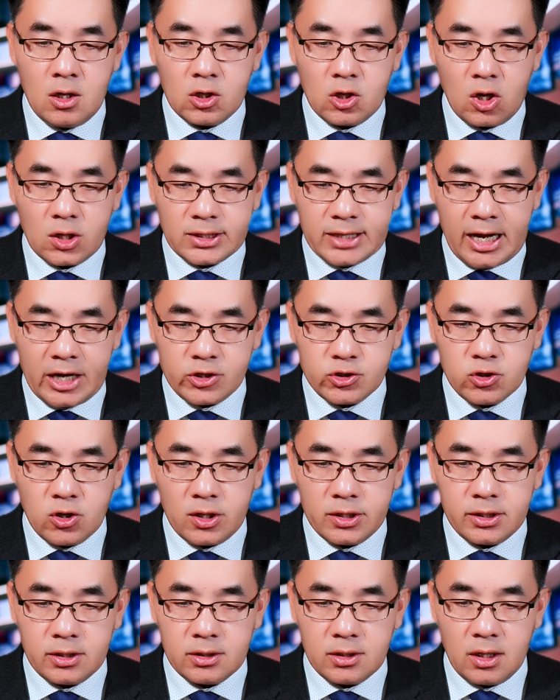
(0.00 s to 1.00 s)
có tan trò
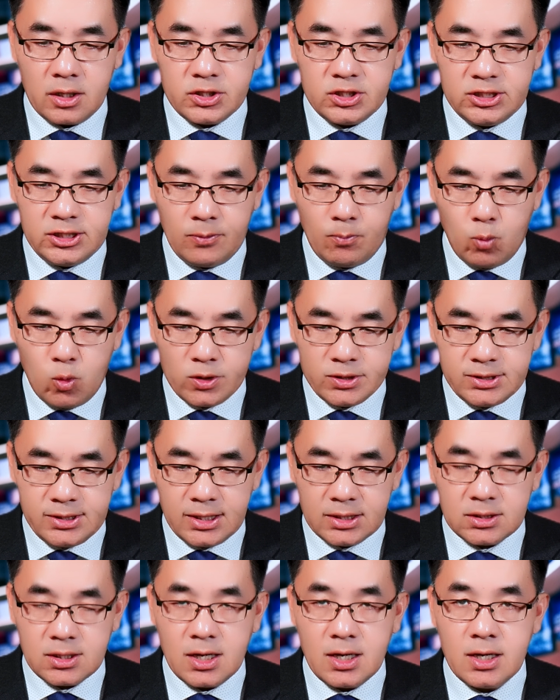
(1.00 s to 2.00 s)
lên đó dịp bộ xe
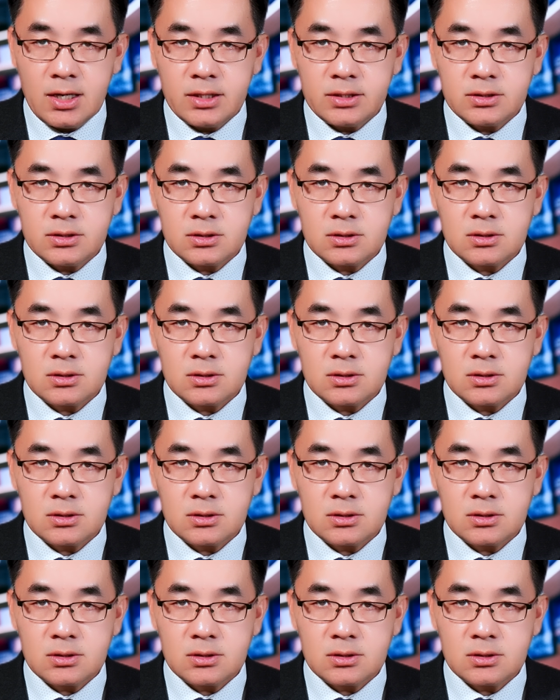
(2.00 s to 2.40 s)
thon